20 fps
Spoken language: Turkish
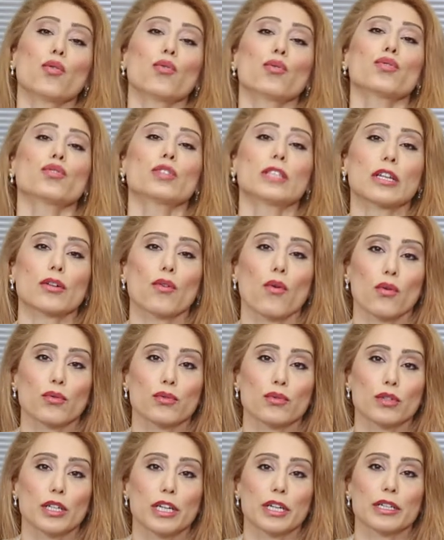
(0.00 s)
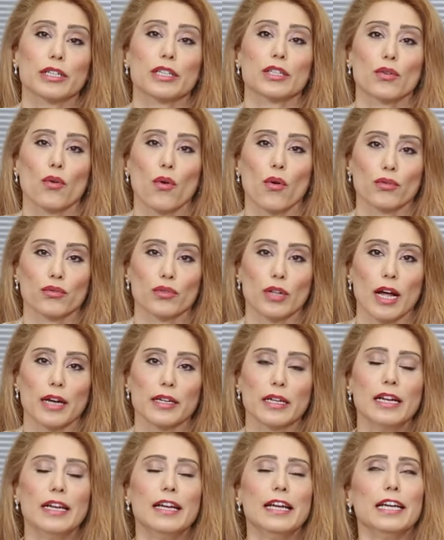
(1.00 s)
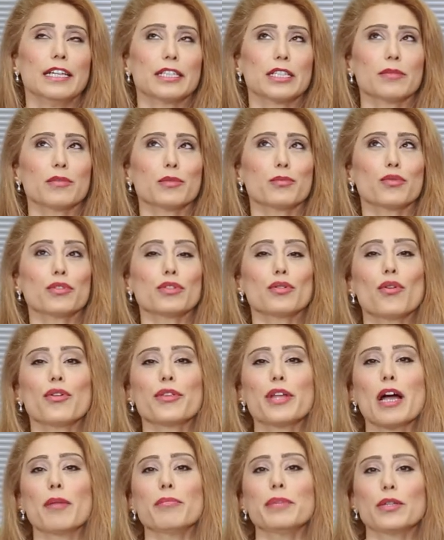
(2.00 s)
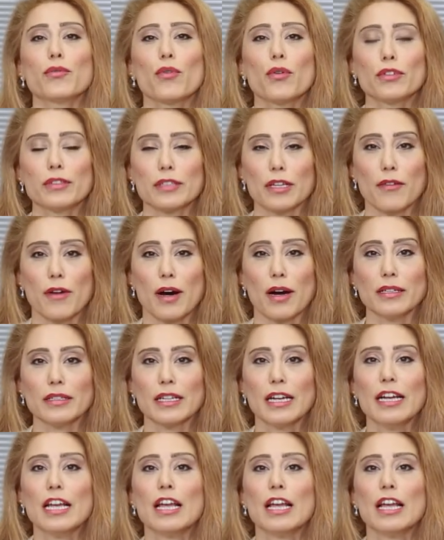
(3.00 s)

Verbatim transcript: çok yüksek olduklarını gördüler. Şimdi burada önemli bir nokta var.